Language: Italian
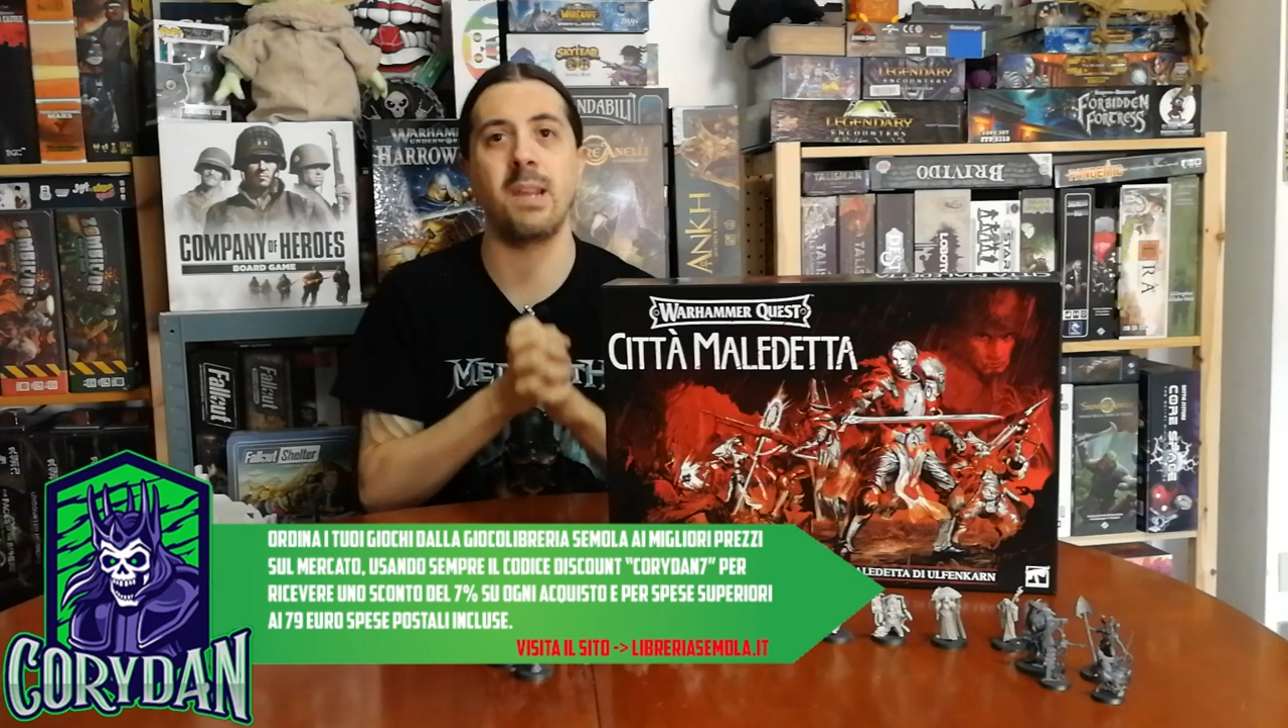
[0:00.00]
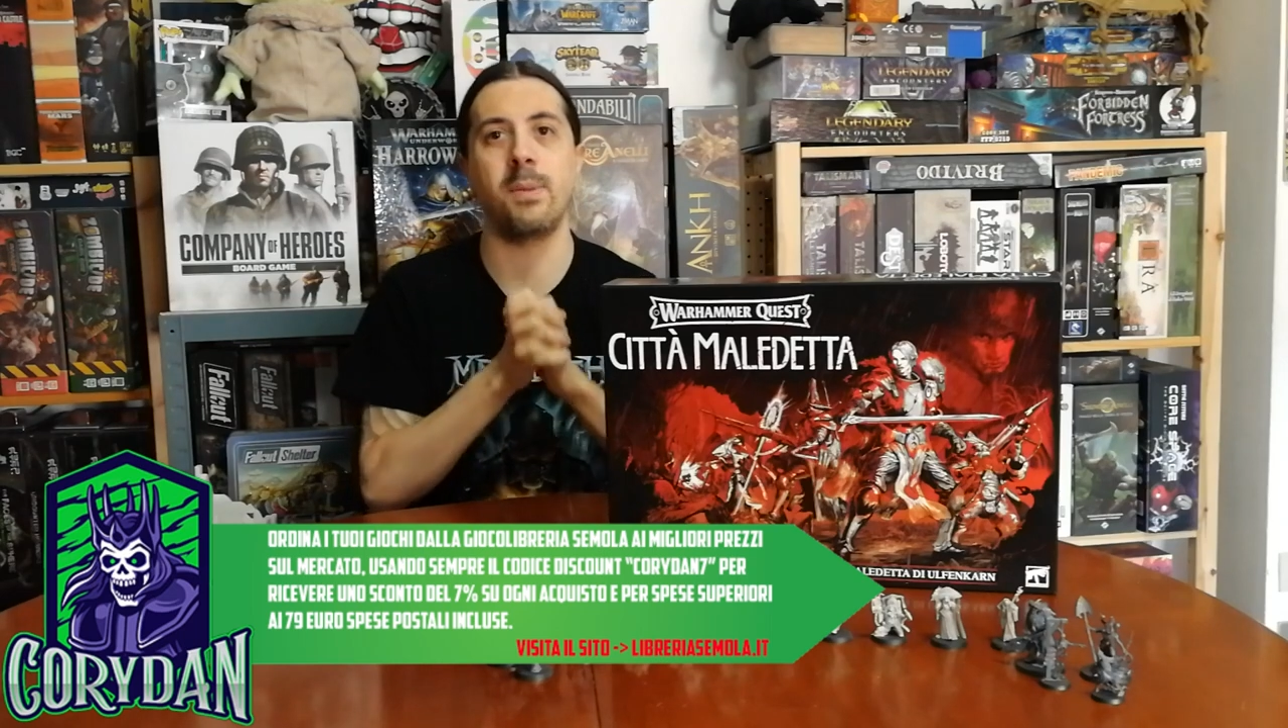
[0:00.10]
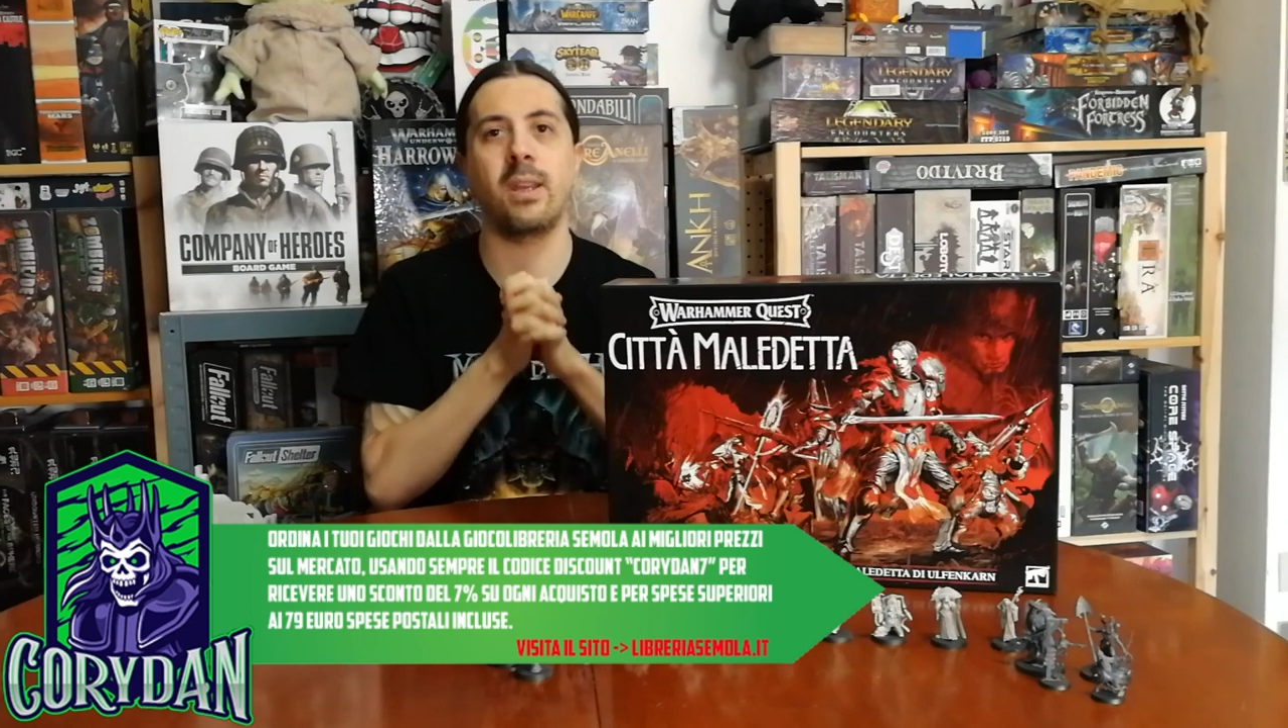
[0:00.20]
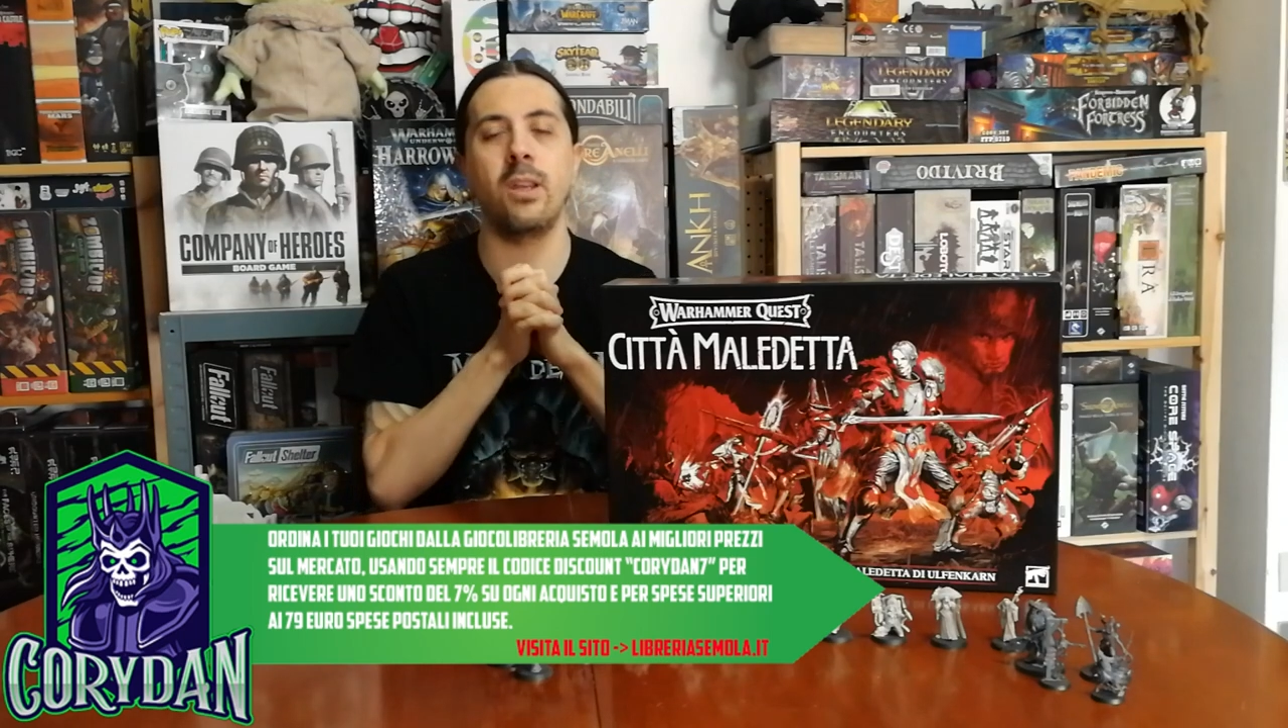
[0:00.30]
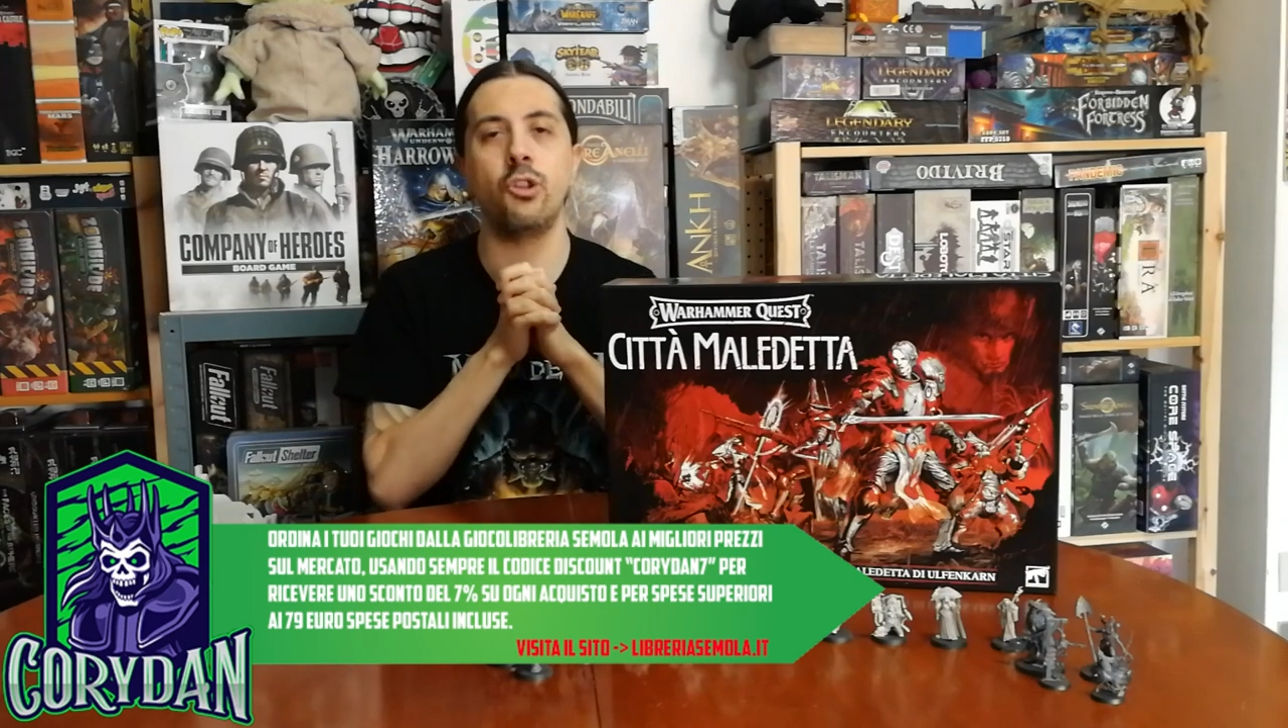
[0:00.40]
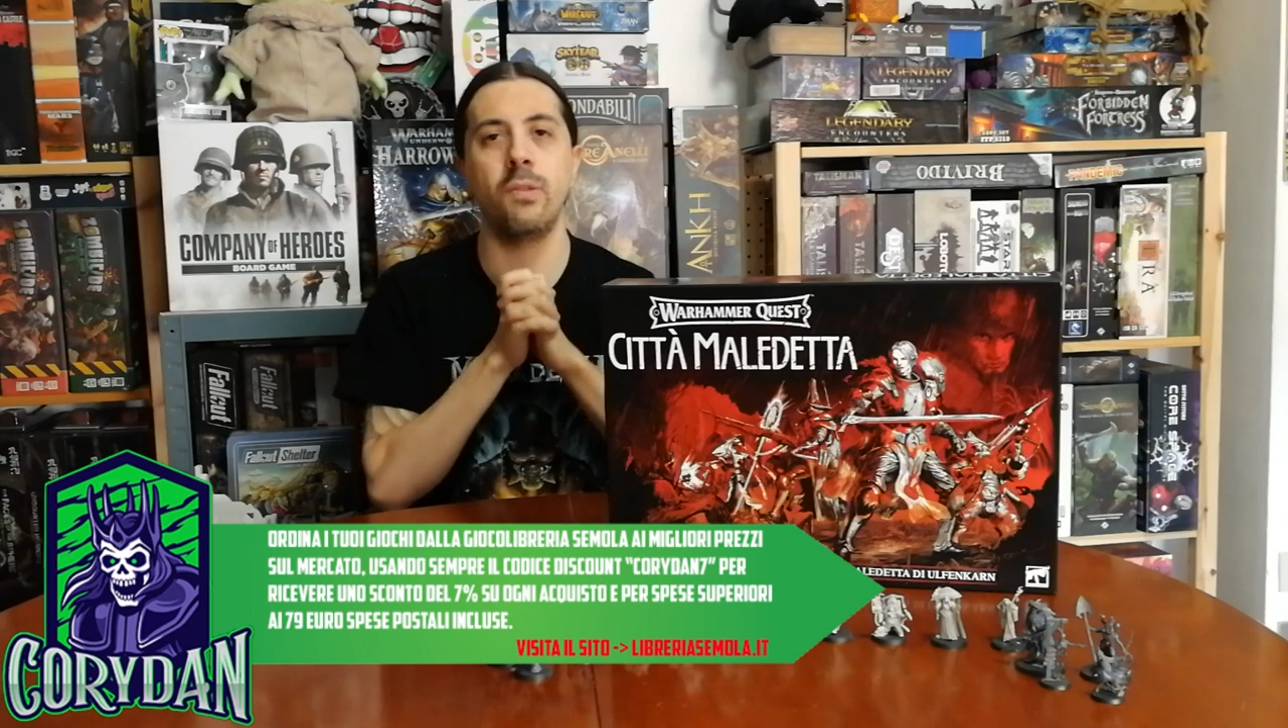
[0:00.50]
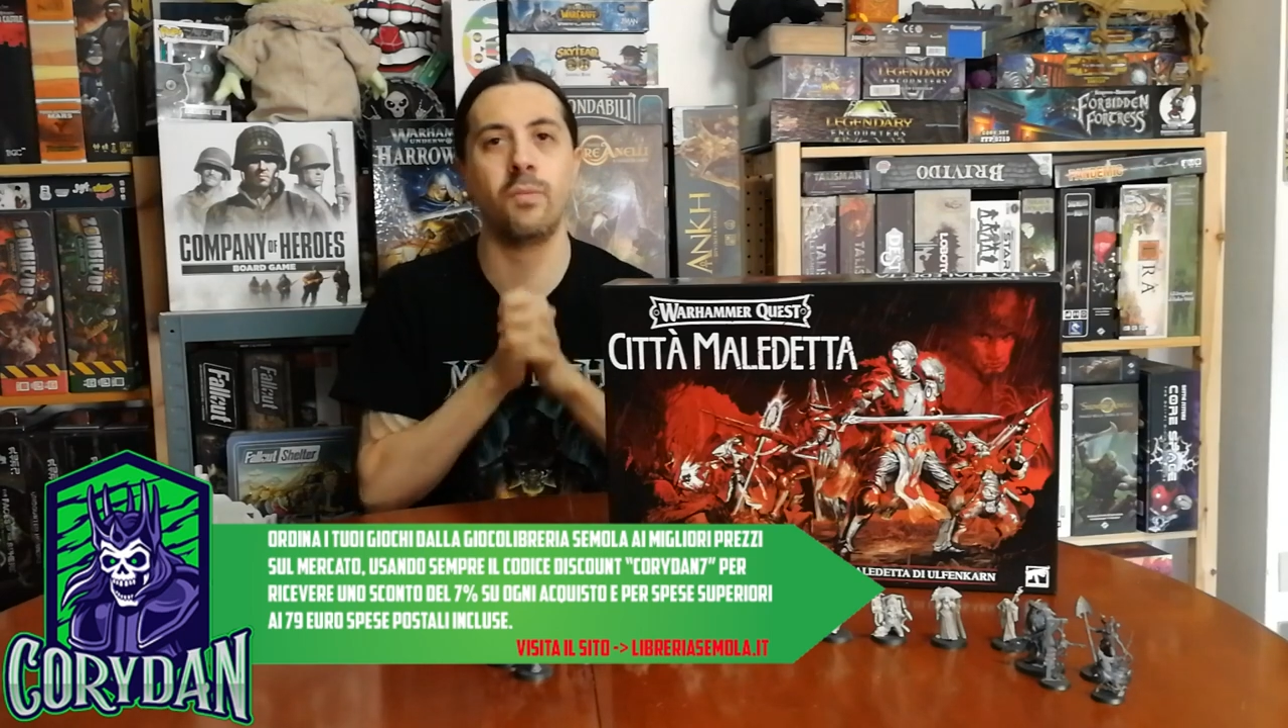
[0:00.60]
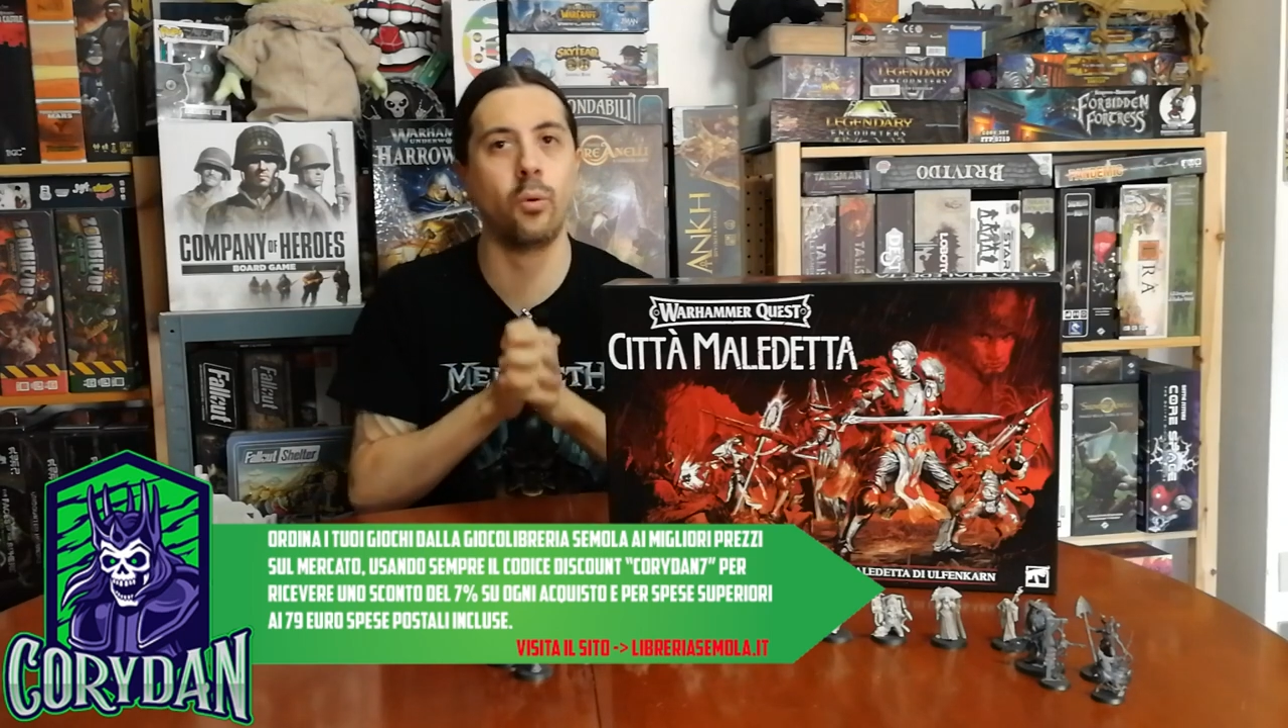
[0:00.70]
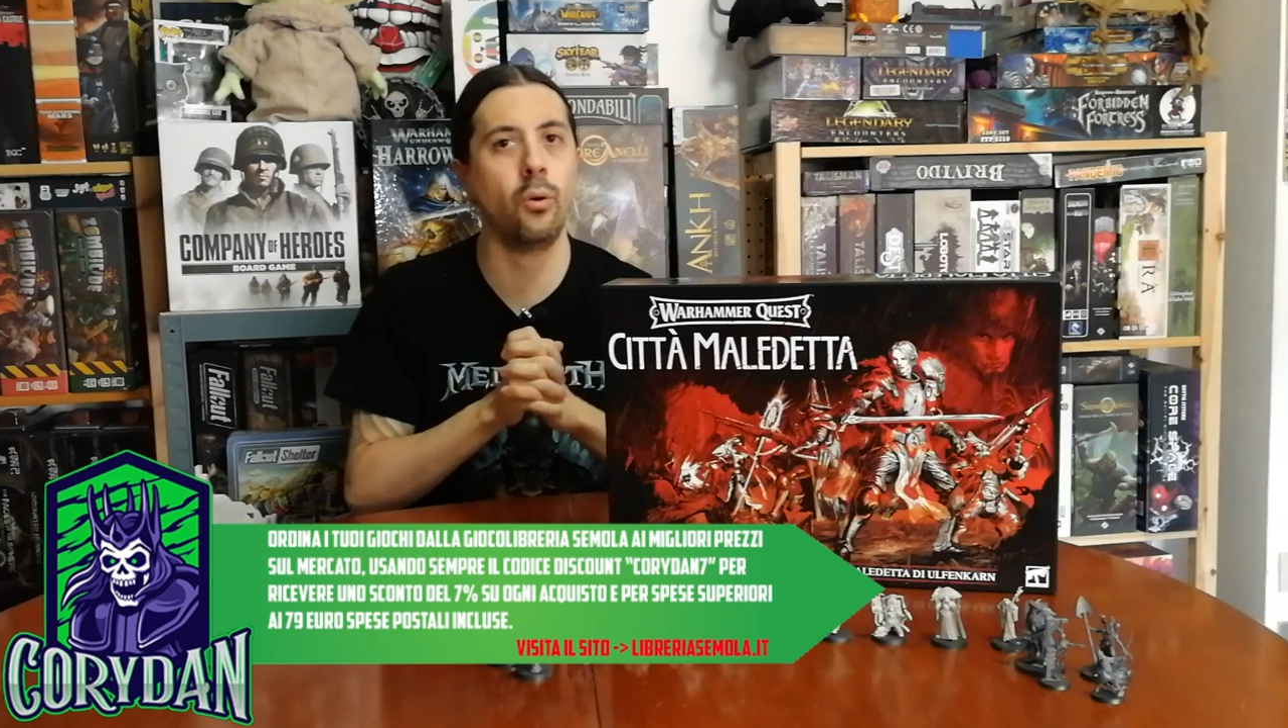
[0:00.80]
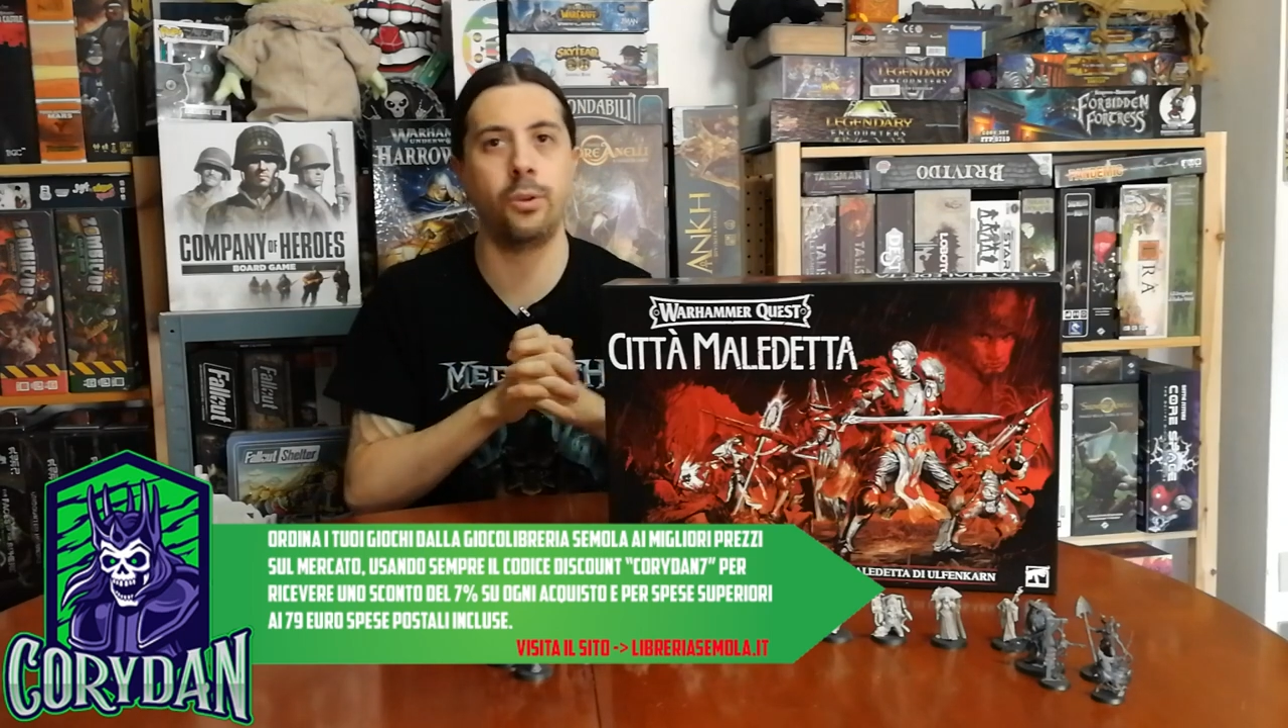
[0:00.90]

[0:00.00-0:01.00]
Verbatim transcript: perché GV